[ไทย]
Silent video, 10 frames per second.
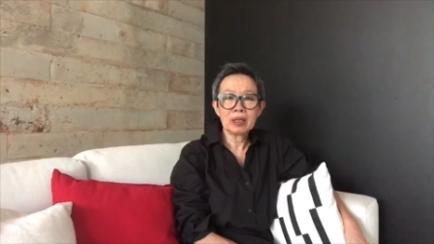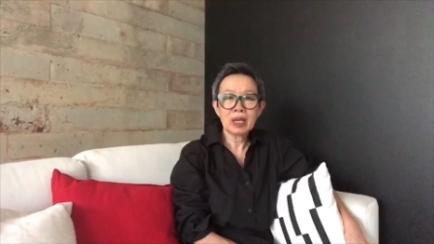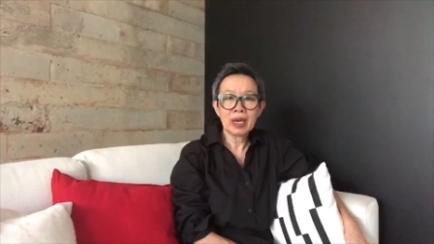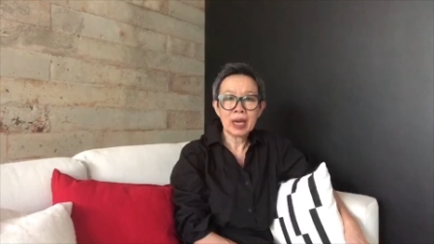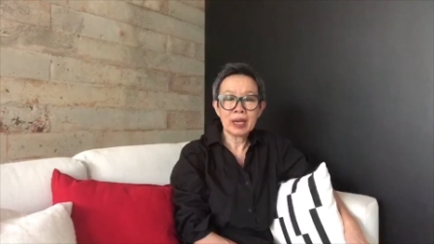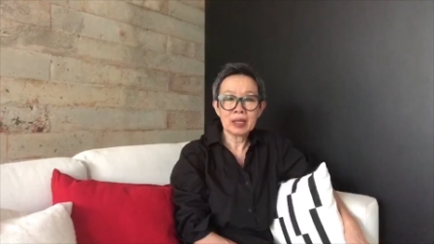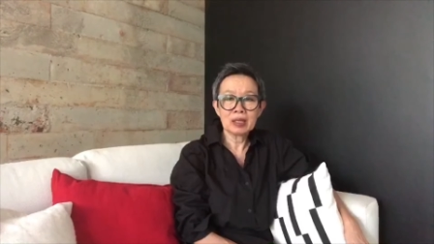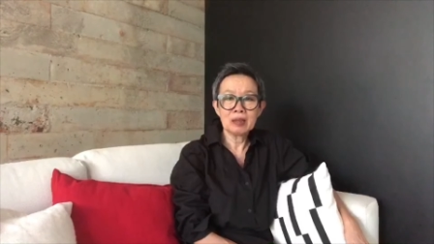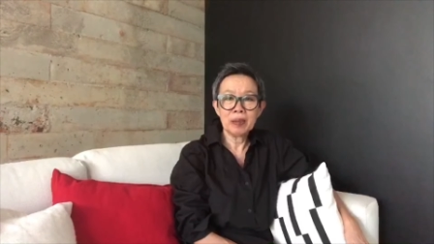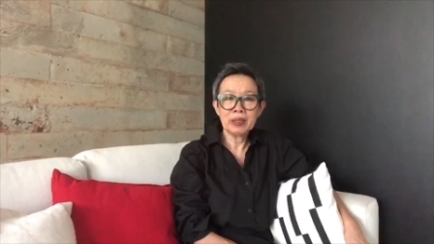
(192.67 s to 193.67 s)
การอ่านหนัง
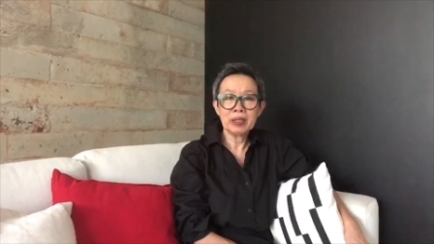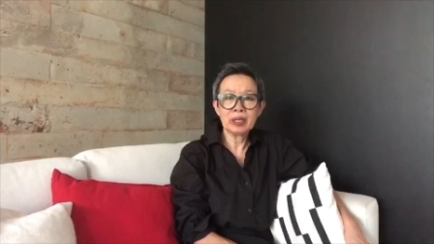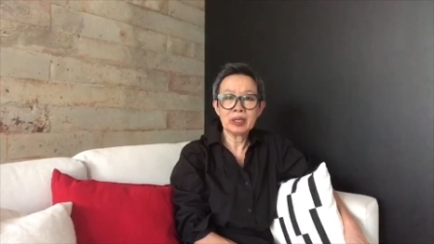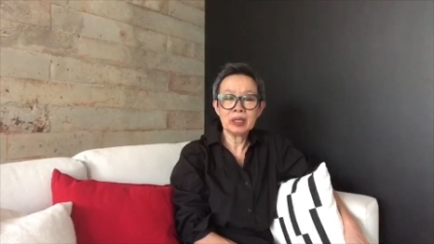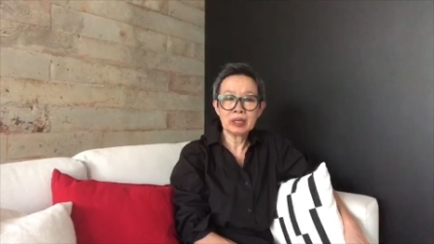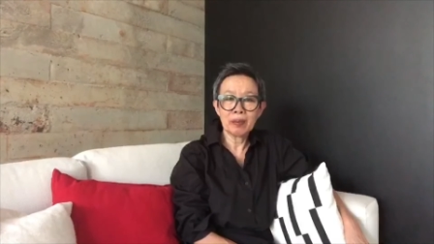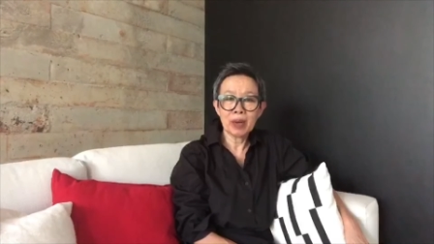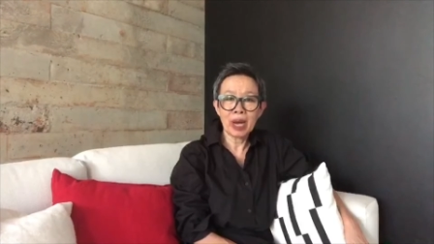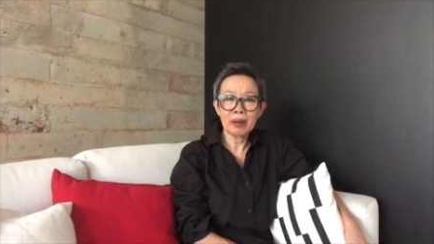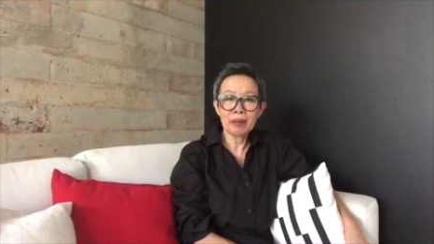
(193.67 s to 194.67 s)
สือเป็นสิ่งที่
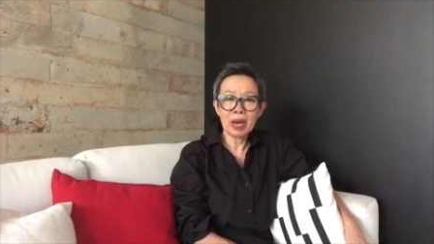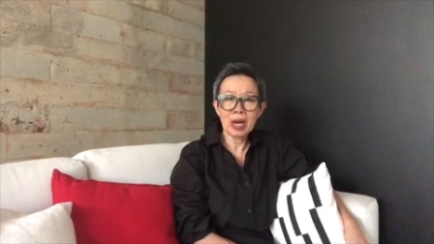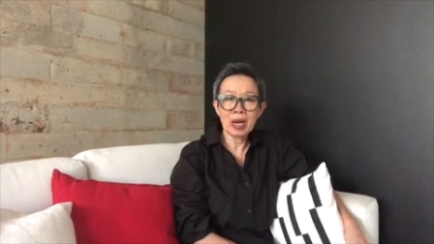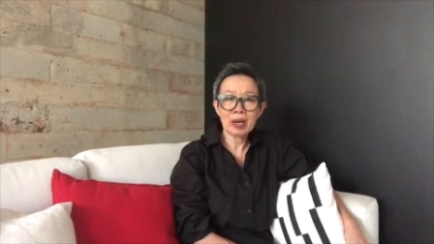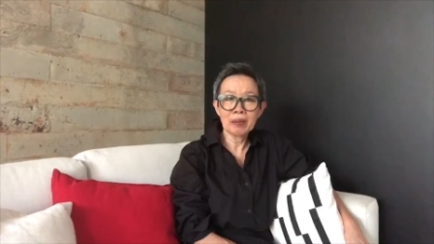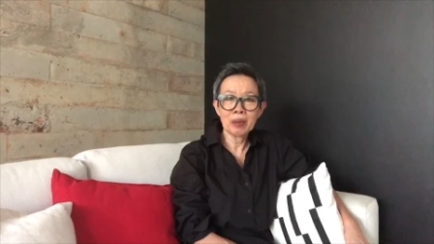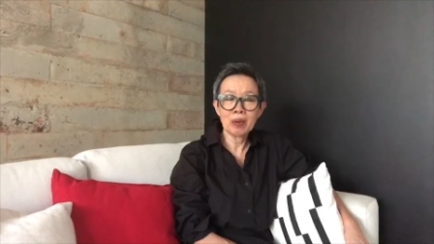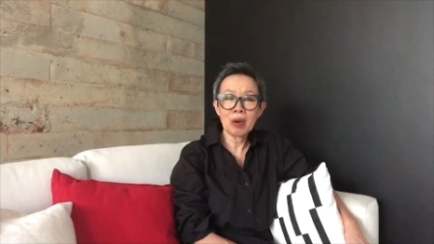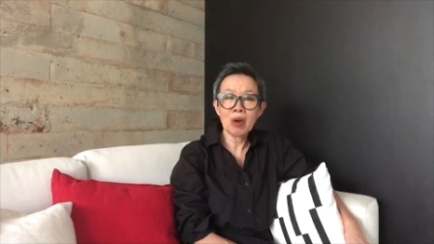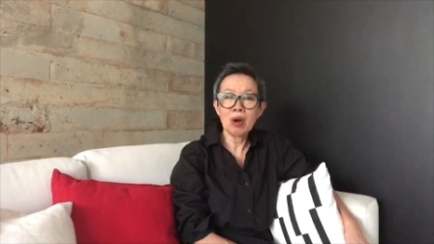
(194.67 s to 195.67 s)
สำคัญมาก เพราะ
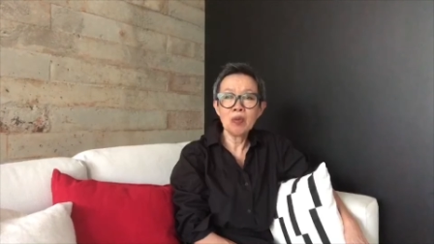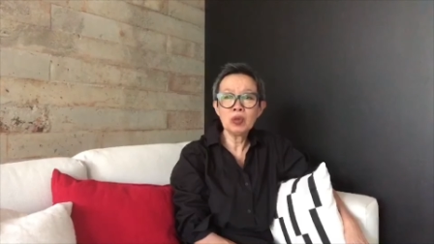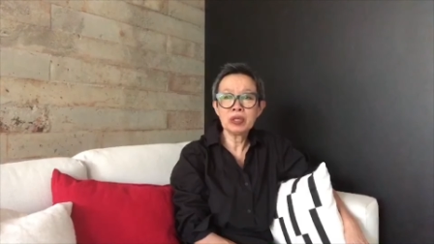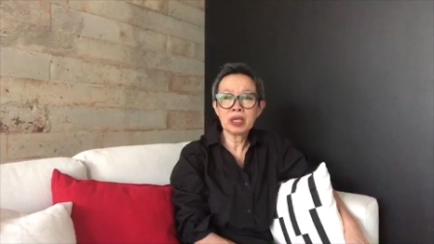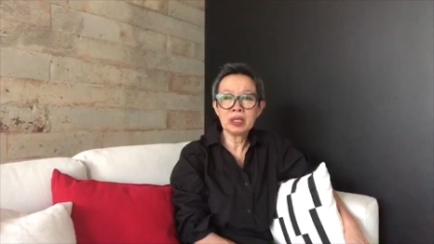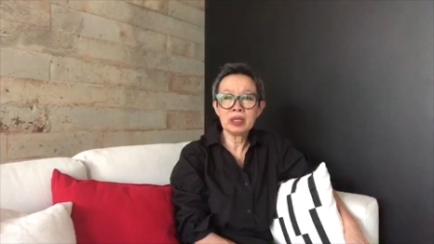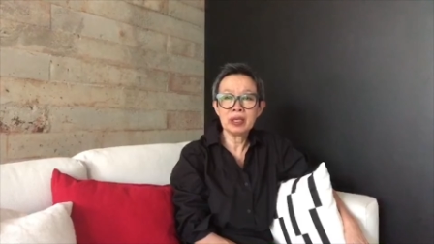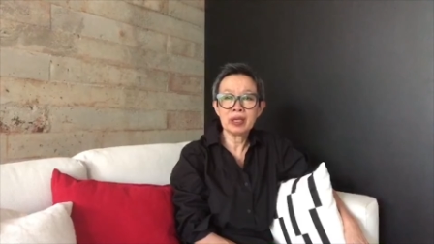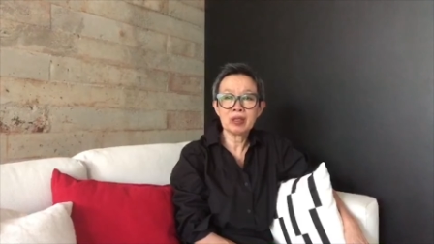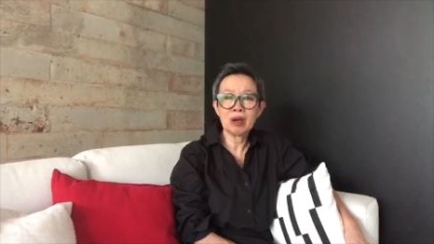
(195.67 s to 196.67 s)
ว่าข้อมูลจากอินเทอร์
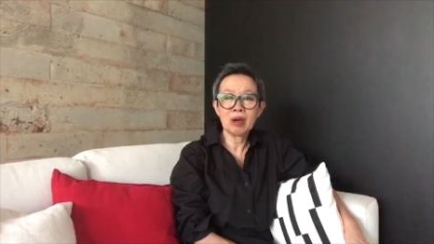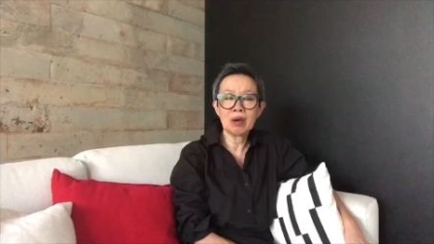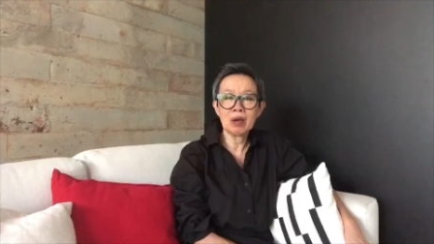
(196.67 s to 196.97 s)
เน็ตก็